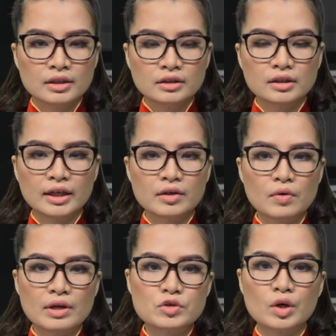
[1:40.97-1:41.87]
Từ khi
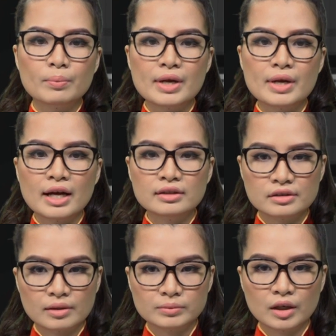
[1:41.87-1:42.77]
Donald Trump đắc cử
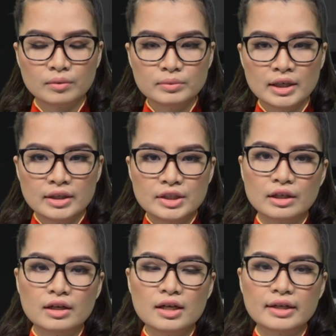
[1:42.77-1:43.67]
tổng thống,
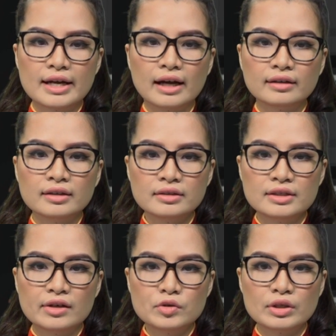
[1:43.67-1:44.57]
những lời đã kích
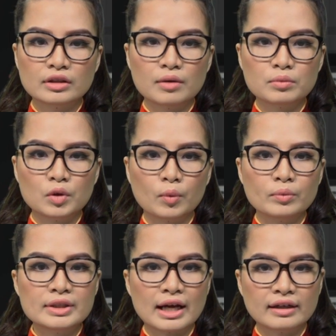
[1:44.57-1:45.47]
giới truyền thông cũng
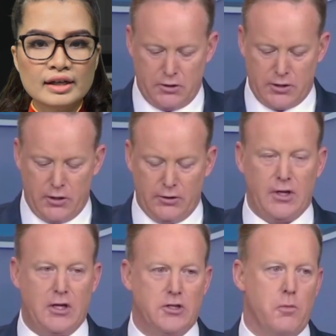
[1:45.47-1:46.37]
chẳng giảm nhẹ
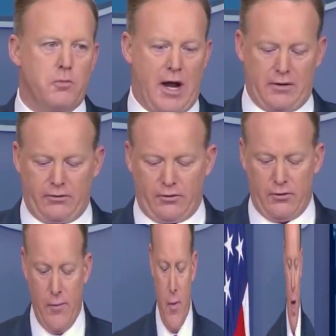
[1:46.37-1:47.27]
đi. Nhiều
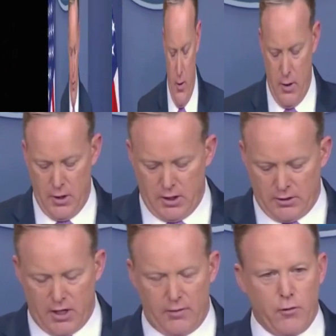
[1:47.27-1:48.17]
người hy vọng sau khi
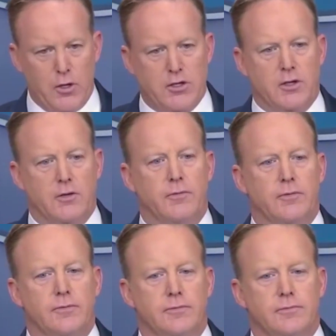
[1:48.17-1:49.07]
tổng thống chính
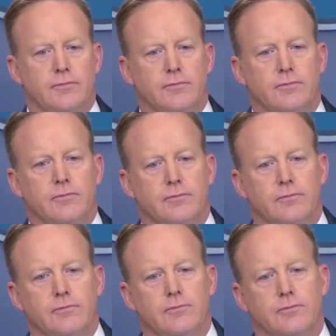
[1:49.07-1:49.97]
thức nhậm chức,
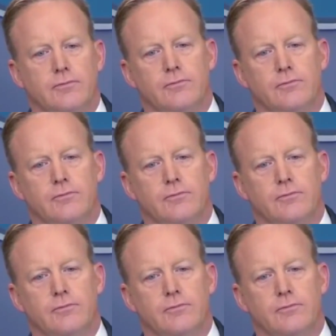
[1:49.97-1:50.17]
ông sẽ